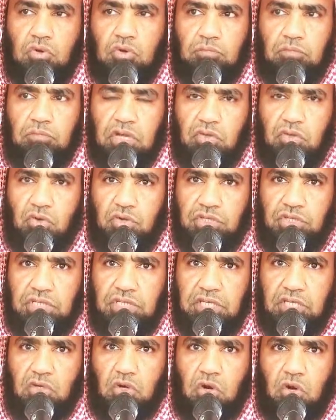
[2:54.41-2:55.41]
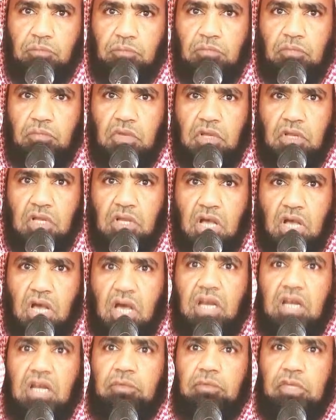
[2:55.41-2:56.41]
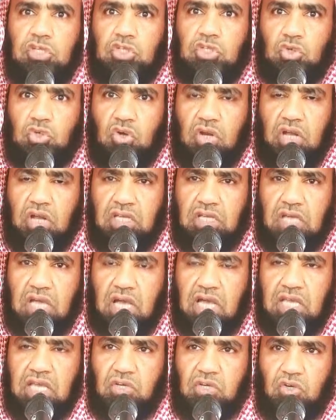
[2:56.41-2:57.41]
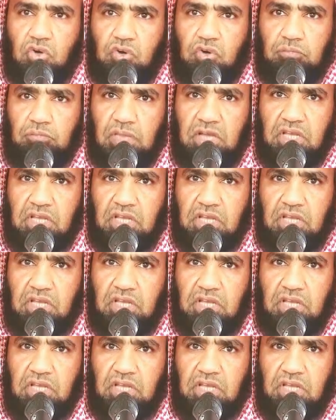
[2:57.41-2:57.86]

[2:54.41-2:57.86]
ثم يحييكم هل من شركائكم